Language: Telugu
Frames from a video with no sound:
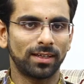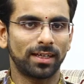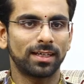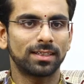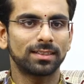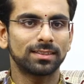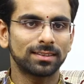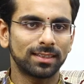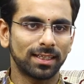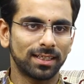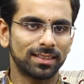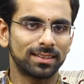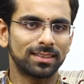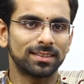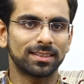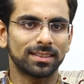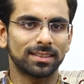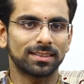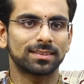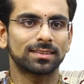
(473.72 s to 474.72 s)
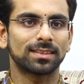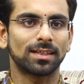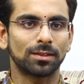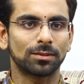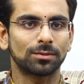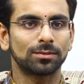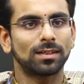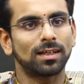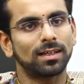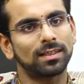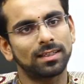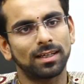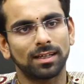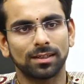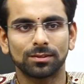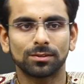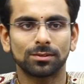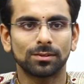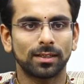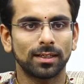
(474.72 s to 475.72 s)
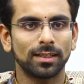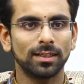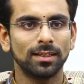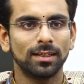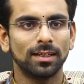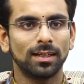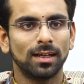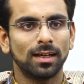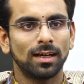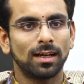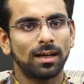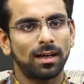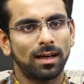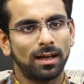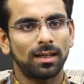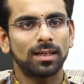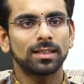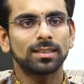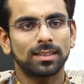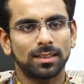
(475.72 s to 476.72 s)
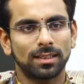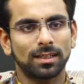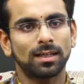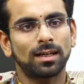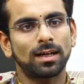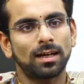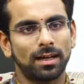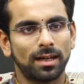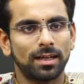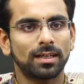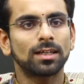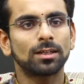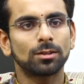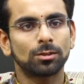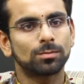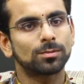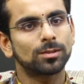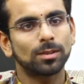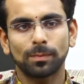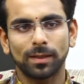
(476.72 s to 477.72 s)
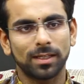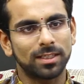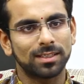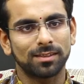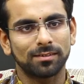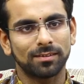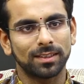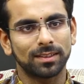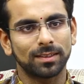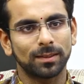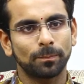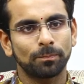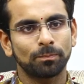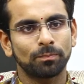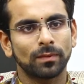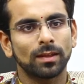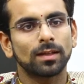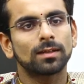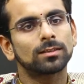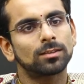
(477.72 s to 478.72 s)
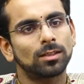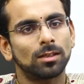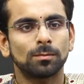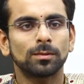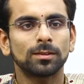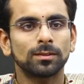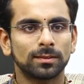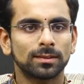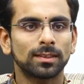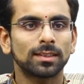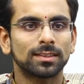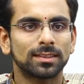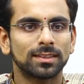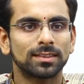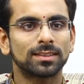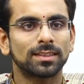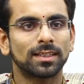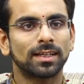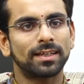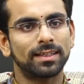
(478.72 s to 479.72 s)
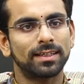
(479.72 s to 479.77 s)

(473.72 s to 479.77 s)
వీకెండ్స్ నేను ఇది చేస్తాను అని అనుకుంటే అలా చిన్నగా హైకింగ్ గ్రూప్స్తో పరిచయం అయింది అప్పుడు అంతా చిన్న చిన్న